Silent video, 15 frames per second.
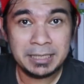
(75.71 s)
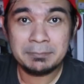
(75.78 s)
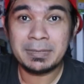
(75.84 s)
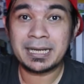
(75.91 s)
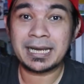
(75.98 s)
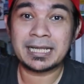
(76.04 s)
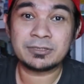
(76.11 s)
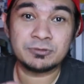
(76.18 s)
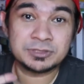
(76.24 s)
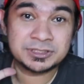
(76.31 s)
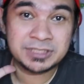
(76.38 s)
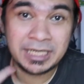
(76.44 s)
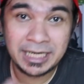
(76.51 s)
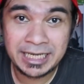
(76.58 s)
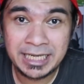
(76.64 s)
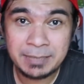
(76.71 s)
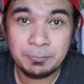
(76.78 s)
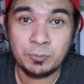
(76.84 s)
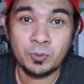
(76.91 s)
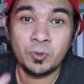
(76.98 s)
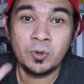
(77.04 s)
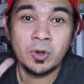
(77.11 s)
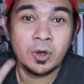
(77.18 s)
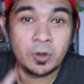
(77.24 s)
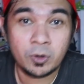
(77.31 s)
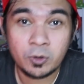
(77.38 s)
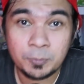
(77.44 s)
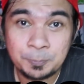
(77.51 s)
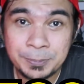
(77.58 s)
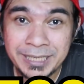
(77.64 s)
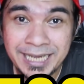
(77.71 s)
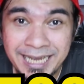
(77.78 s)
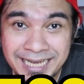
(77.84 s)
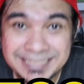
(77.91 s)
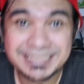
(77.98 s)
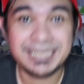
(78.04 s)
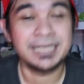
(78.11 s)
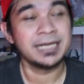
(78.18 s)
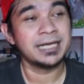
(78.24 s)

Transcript: 500 ribu rupiah aja.